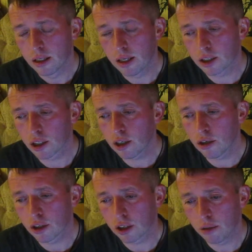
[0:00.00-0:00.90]
Dlaczego,
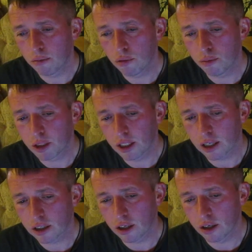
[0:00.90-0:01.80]
jeżeli mój
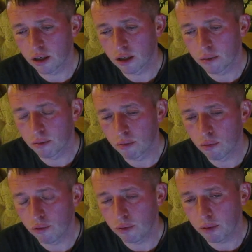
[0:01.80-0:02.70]
przyjaciel e,
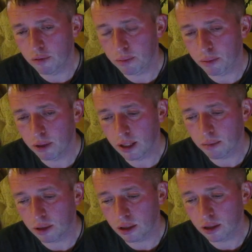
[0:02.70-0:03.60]
mówi mi, wspomina
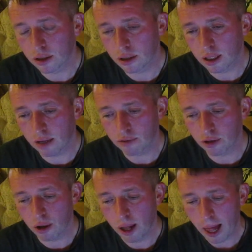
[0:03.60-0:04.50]
mi e,
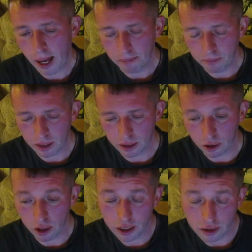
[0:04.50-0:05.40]
niedawno, e,
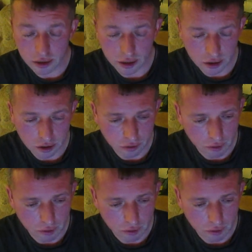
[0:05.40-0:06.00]
kolejny zresztą,